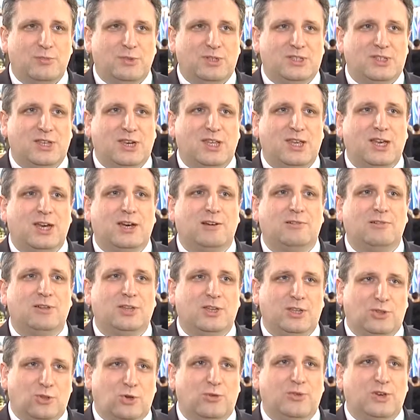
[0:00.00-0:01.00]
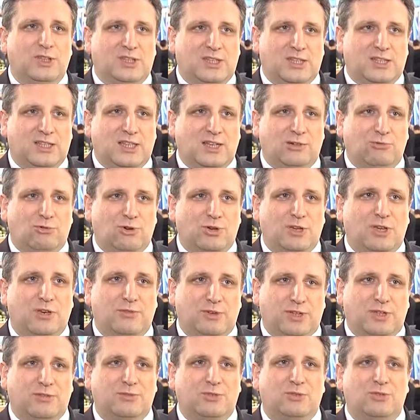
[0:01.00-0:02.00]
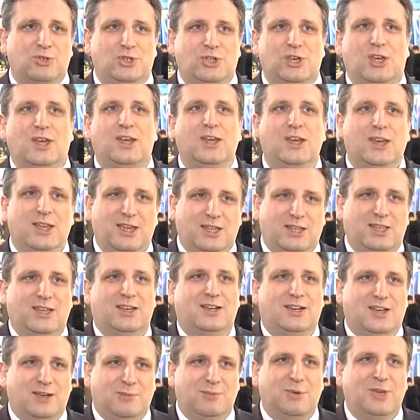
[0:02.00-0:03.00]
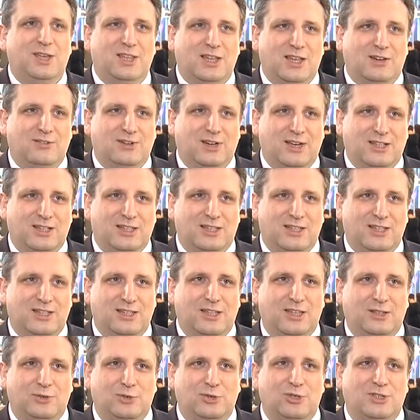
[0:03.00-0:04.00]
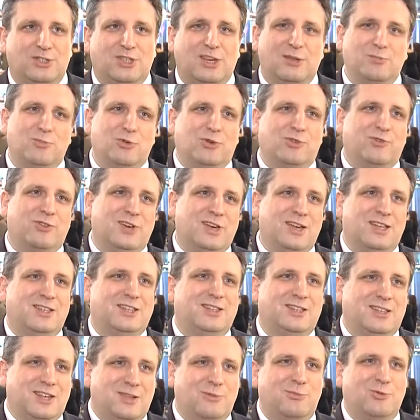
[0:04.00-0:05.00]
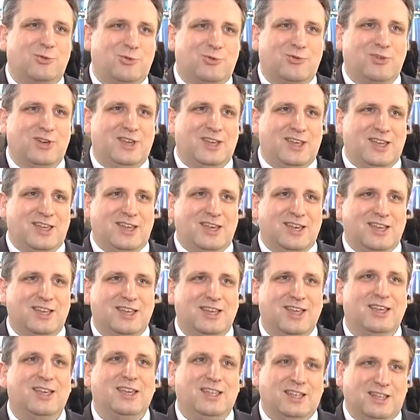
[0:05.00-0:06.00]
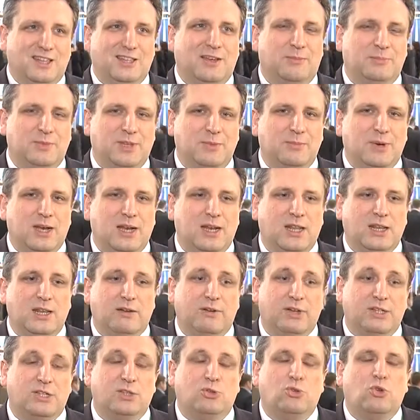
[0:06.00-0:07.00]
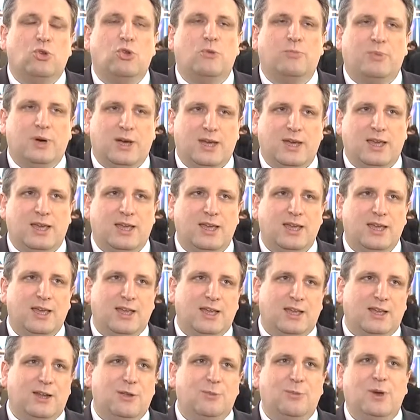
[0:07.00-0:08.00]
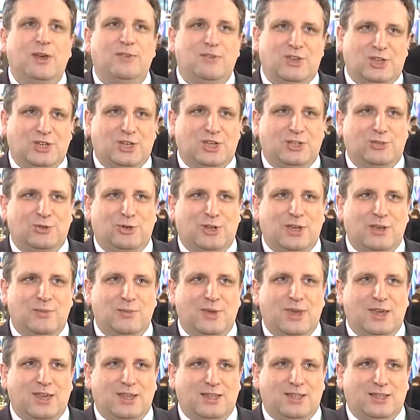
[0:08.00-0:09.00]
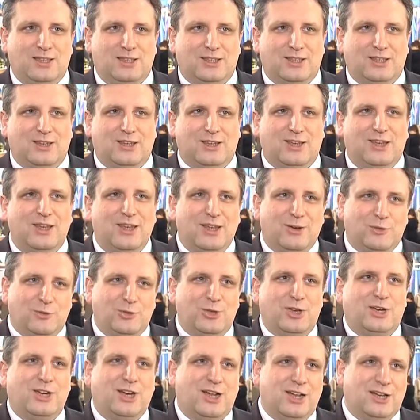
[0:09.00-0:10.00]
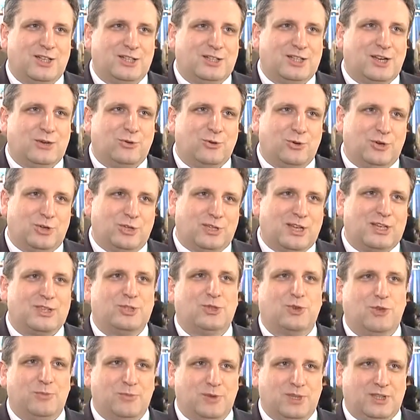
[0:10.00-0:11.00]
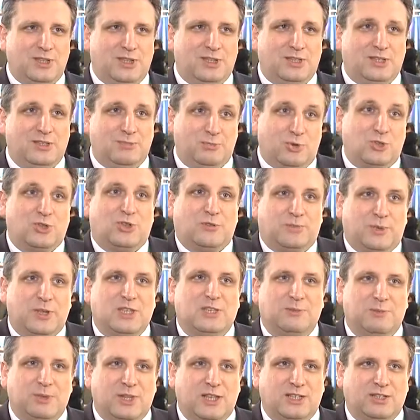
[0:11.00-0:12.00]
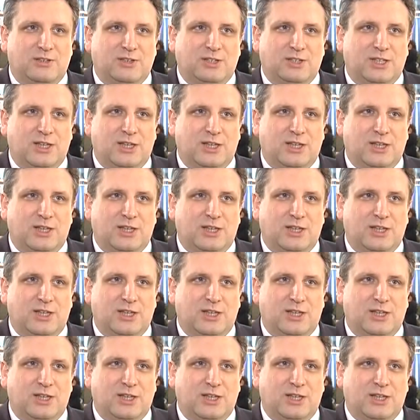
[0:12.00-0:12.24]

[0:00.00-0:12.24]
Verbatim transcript: материал и новые технологии. В этом случае это как бы инновация, да, то есть три буквы Н, три буквы И, оптимальная инновация. Но любая, любая вещь, которая имеет э, уникальность, какую-то особенность, можно, в принципе, назвать